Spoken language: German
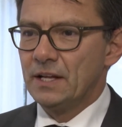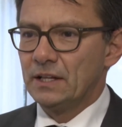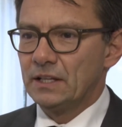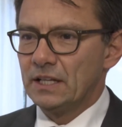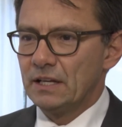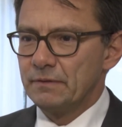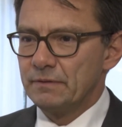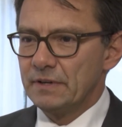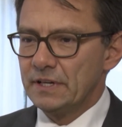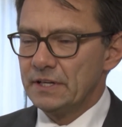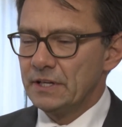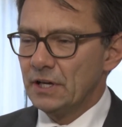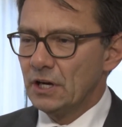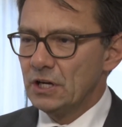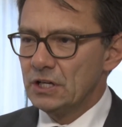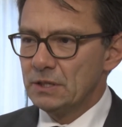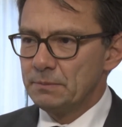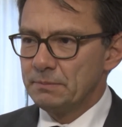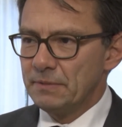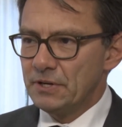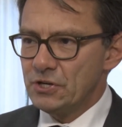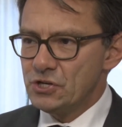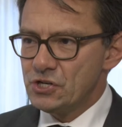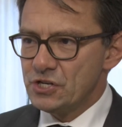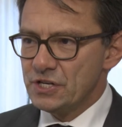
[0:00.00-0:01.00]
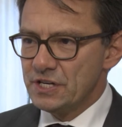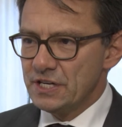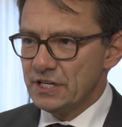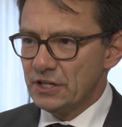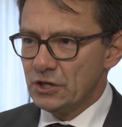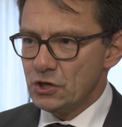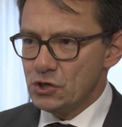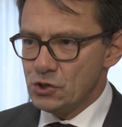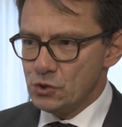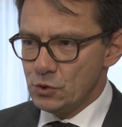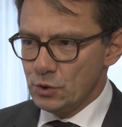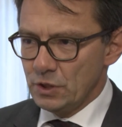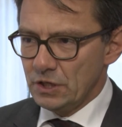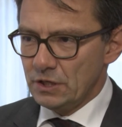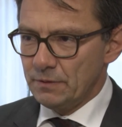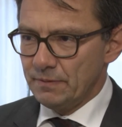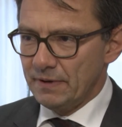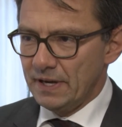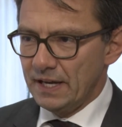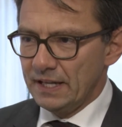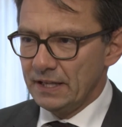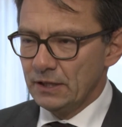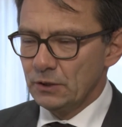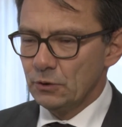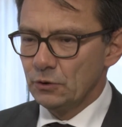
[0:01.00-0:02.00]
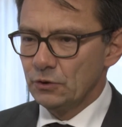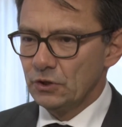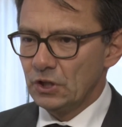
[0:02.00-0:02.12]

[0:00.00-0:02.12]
Dann werden die alten Menschen nicht gestört werden.